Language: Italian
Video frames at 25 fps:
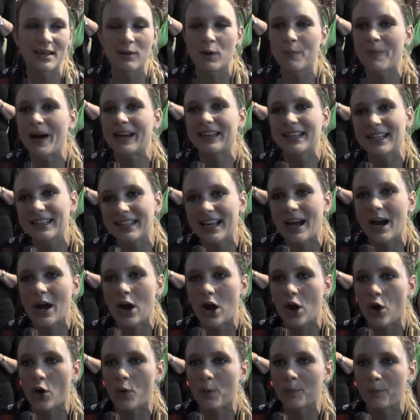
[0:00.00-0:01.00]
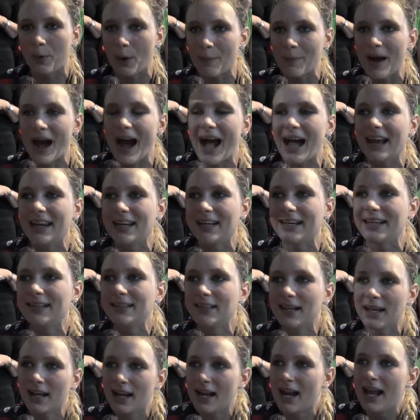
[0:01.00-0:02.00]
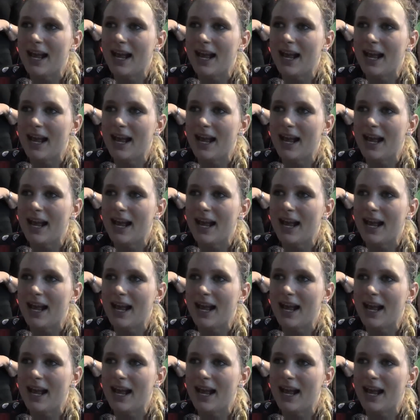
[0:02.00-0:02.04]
siamo partite un po' male